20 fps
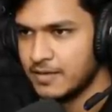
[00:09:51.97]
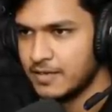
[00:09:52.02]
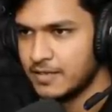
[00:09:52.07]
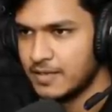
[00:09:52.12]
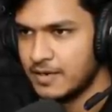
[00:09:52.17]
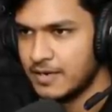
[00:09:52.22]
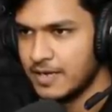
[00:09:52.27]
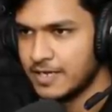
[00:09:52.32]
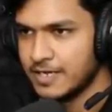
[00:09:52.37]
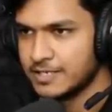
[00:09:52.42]

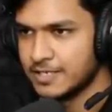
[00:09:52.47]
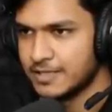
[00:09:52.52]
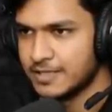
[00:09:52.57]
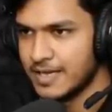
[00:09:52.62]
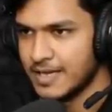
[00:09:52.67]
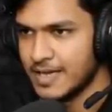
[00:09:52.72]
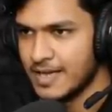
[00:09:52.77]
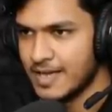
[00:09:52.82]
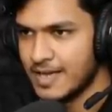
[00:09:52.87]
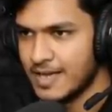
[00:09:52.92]
इधर लेके
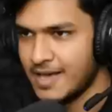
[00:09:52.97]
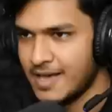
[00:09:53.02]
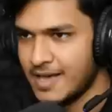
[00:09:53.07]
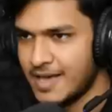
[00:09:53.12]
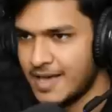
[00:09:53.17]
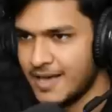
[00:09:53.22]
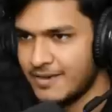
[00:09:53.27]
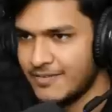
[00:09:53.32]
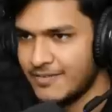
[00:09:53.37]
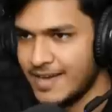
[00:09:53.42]
चलते हैं
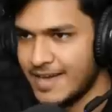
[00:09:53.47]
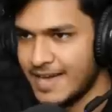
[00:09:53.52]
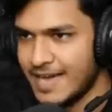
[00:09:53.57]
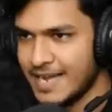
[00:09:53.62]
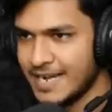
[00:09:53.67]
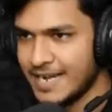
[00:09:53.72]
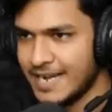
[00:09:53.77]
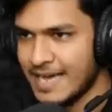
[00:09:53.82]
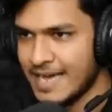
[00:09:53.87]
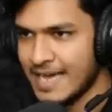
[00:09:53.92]
हाँ
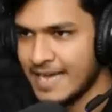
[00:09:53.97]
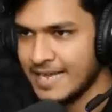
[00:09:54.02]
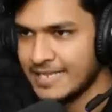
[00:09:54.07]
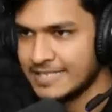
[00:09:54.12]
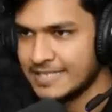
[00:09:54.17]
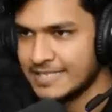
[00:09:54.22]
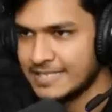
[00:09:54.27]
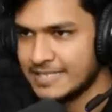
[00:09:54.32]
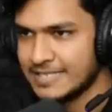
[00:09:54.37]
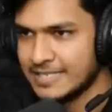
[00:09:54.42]
वेरी
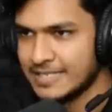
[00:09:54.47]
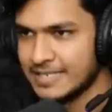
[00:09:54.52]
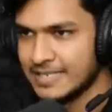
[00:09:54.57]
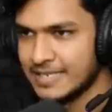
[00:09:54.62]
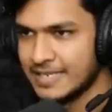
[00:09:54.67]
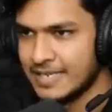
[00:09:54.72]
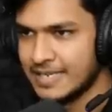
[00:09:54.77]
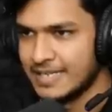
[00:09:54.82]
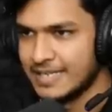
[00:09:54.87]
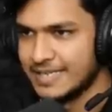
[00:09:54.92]
नाइस
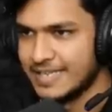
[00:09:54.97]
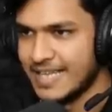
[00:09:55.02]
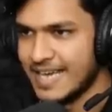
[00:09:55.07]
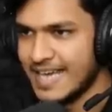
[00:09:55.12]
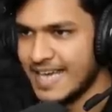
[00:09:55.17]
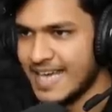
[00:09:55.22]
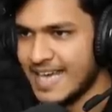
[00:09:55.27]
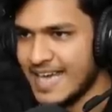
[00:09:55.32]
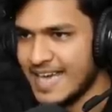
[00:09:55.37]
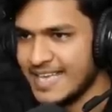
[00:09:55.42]

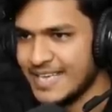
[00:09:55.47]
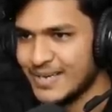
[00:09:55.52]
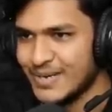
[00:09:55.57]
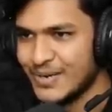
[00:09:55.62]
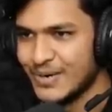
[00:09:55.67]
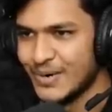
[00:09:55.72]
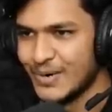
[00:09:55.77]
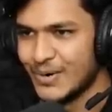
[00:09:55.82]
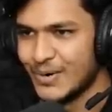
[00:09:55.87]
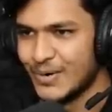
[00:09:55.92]
दू
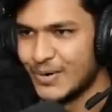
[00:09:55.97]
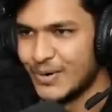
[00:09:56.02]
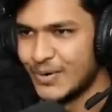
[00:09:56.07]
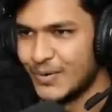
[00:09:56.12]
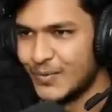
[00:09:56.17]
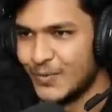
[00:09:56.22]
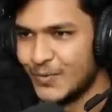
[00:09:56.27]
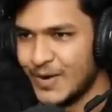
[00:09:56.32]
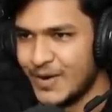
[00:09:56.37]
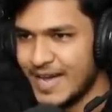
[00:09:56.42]
गो
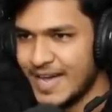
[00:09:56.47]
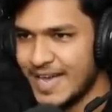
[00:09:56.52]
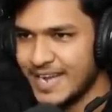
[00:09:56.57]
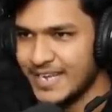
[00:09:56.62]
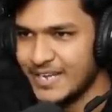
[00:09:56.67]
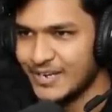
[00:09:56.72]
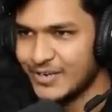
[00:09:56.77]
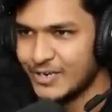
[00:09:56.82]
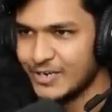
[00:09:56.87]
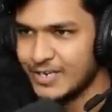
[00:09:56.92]

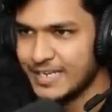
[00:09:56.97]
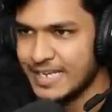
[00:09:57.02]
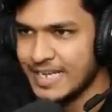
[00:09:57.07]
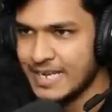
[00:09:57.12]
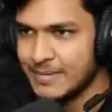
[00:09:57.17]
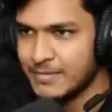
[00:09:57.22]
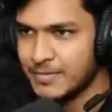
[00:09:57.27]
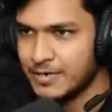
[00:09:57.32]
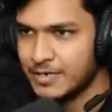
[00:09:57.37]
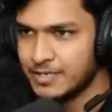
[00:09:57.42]
वेरी गुड
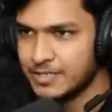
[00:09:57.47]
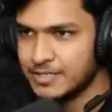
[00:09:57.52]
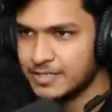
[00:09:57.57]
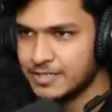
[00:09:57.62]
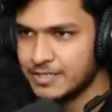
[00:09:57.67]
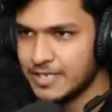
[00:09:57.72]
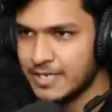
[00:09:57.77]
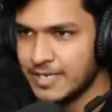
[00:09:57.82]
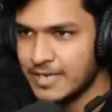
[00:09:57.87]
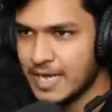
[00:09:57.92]

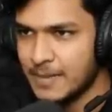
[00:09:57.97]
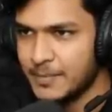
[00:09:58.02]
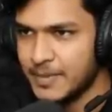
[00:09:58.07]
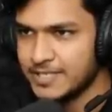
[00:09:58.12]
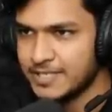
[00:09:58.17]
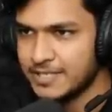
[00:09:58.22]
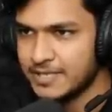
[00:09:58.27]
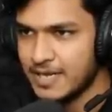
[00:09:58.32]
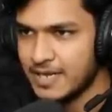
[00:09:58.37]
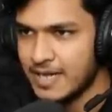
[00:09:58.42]
गेमर्स ये यहाँ
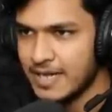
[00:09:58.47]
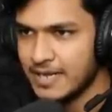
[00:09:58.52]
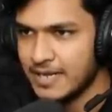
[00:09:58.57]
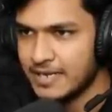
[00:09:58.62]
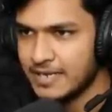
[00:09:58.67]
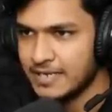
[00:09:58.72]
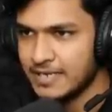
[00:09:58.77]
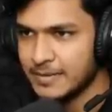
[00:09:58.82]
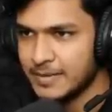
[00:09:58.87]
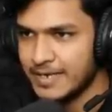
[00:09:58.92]
पे सीधा
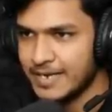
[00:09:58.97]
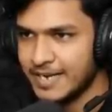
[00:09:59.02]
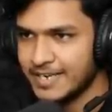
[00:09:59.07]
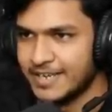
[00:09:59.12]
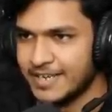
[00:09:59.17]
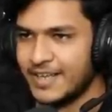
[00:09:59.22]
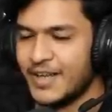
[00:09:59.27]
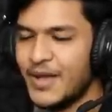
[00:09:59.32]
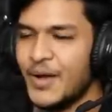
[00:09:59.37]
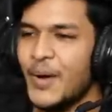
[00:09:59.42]
आएगा नहीं है
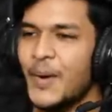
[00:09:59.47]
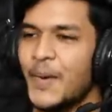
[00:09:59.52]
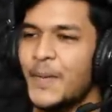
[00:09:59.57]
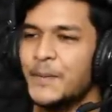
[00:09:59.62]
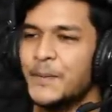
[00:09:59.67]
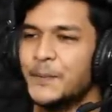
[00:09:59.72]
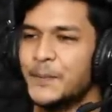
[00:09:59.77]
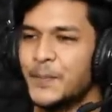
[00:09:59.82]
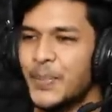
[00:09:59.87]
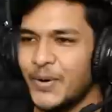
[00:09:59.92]
कनेक्ट
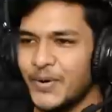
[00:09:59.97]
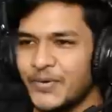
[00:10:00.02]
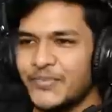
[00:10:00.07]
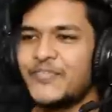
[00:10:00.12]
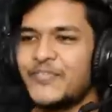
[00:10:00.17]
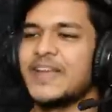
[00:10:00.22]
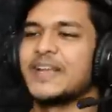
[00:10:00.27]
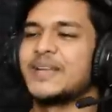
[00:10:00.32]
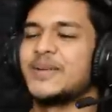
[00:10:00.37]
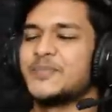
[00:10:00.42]

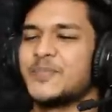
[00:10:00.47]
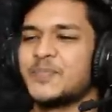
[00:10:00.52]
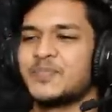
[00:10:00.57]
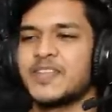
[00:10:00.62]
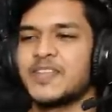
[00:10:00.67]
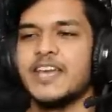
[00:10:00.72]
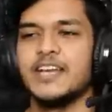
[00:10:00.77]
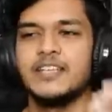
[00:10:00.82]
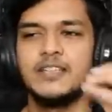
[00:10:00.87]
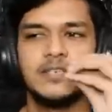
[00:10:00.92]

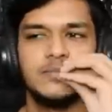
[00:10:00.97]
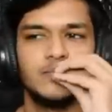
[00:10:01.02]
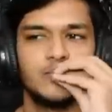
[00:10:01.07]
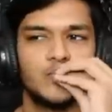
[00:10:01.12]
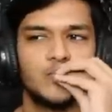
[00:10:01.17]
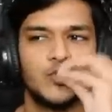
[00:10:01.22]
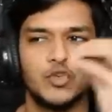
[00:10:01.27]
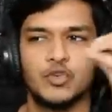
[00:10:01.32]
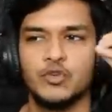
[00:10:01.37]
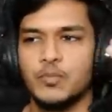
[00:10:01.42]
परफेक्ट एकदम
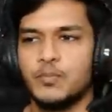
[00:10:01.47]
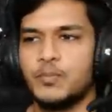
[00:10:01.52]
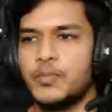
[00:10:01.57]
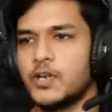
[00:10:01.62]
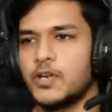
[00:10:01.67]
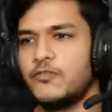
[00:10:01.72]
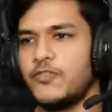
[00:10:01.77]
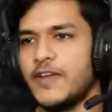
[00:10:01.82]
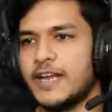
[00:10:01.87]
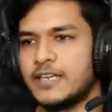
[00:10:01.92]

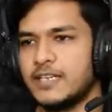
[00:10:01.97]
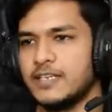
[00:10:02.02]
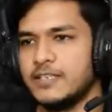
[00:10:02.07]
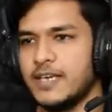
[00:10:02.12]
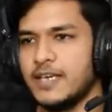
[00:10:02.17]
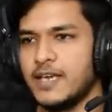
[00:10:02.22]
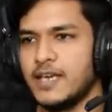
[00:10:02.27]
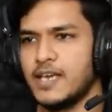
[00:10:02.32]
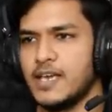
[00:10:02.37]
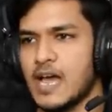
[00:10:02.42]
परफेक्ट
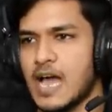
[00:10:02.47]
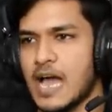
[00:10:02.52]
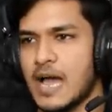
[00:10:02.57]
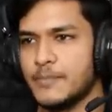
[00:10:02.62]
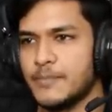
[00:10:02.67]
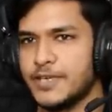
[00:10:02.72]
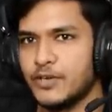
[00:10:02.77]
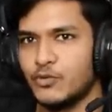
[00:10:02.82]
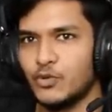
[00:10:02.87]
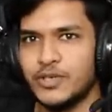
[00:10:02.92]
ये
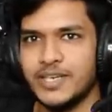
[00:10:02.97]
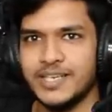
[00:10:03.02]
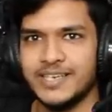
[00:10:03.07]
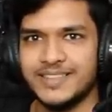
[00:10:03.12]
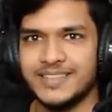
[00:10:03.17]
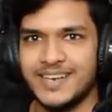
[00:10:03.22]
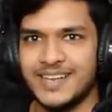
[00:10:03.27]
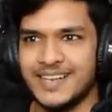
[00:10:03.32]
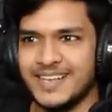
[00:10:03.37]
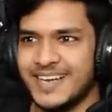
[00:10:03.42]
आम की गुटली
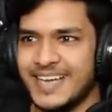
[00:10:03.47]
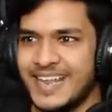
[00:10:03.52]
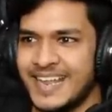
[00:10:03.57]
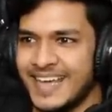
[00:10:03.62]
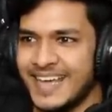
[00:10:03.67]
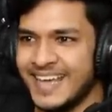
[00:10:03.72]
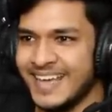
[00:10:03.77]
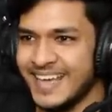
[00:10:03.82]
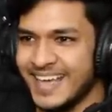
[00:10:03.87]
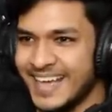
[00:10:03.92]
की तरह लग
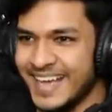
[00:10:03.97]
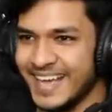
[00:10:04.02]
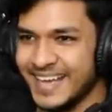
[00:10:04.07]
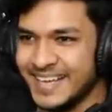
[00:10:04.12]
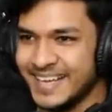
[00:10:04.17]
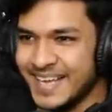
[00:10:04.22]
रहा है